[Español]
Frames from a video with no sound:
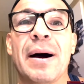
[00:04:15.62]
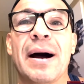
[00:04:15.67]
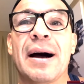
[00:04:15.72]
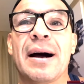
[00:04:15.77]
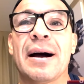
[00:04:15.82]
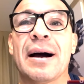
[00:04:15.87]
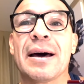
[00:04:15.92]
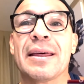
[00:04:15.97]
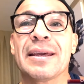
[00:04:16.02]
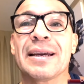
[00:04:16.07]

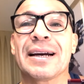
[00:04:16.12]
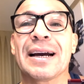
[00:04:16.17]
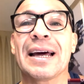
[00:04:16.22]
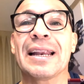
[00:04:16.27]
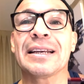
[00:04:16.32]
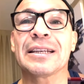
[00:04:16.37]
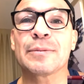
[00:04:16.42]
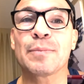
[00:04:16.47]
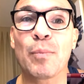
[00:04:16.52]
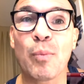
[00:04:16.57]
va a
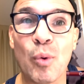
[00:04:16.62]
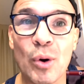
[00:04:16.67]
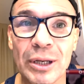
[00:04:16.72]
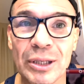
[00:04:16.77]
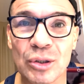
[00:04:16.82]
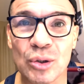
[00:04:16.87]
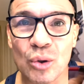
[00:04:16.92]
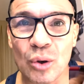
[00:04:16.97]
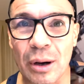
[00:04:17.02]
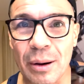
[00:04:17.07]
dejar
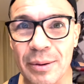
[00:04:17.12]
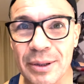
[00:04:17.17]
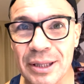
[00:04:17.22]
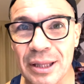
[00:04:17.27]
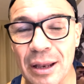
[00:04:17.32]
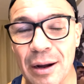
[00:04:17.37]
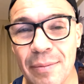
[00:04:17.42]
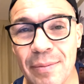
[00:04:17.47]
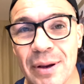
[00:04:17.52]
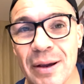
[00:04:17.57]
expuesto a
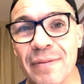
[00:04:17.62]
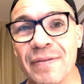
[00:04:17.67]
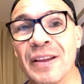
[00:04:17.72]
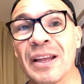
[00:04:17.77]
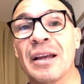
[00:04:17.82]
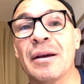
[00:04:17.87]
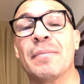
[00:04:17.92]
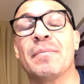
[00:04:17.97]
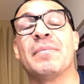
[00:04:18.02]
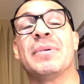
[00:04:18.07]
Beterbiev.
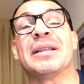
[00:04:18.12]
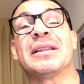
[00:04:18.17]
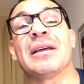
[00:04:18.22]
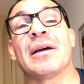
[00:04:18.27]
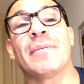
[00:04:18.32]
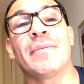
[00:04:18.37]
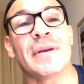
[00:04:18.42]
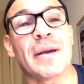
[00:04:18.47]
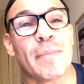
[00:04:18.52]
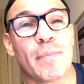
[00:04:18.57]

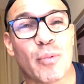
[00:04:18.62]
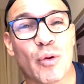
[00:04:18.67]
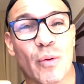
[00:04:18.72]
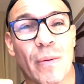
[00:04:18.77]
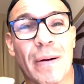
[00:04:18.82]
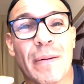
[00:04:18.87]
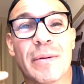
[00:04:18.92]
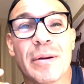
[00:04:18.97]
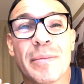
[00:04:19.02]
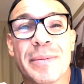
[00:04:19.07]
Beterbiev
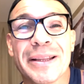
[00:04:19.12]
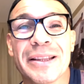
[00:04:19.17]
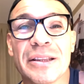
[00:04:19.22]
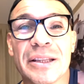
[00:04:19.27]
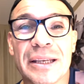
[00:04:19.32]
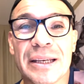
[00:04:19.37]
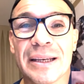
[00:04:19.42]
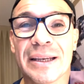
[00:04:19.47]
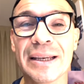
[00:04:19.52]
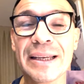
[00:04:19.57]

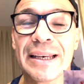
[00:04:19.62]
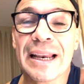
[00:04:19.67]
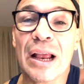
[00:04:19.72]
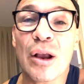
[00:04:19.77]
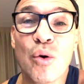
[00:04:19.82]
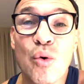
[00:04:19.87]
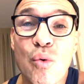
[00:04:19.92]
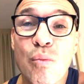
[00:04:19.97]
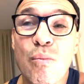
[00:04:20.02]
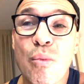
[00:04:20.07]
probablemente en
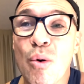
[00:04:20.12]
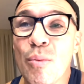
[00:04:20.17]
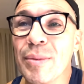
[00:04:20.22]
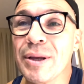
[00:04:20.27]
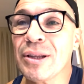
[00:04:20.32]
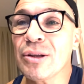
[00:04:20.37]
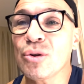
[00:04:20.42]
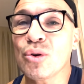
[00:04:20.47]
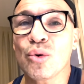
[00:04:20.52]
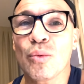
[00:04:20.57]
algún
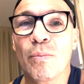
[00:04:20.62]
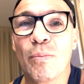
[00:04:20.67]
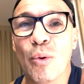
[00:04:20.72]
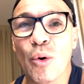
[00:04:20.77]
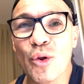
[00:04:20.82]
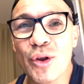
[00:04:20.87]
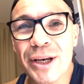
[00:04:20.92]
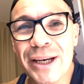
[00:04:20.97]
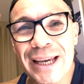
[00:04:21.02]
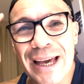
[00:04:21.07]
momento
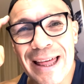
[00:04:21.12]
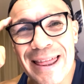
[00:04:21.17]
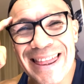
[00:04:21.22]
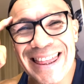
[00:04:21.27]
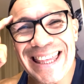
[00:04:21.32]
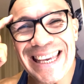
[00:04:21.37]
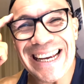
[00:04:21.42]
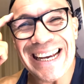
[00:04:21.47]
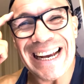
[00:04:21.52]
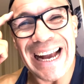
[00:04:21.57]
podría
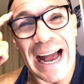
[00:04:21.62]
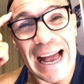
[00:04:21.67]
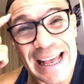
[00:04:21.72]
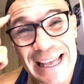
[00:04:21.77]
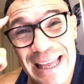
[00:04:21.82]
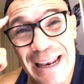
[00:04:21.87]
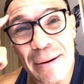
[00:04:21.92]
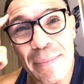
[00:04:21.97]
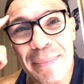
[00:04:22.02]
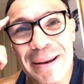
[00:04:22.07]

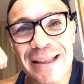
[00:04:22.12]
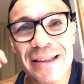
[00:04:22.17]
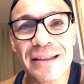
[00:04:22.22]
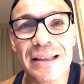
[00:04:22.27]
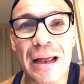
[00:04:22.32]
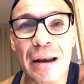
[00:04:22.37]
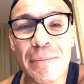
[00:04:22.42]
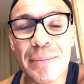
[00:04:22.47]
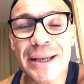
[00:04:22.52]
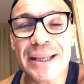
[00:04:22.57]
decaer
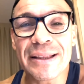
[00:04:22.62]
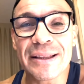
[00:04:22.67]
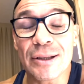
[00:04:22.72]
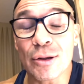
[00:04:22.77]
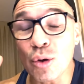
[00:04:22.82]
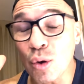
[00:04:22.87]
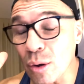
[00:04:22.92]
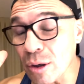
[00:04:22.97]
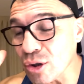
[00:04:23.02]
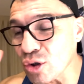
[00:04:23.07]
mentalmente.
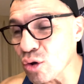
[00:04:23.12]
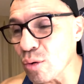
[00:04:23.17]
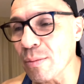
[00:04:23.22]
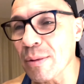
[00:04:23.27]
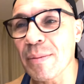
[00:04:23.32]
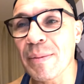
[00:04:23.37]
Esto es lo que yo me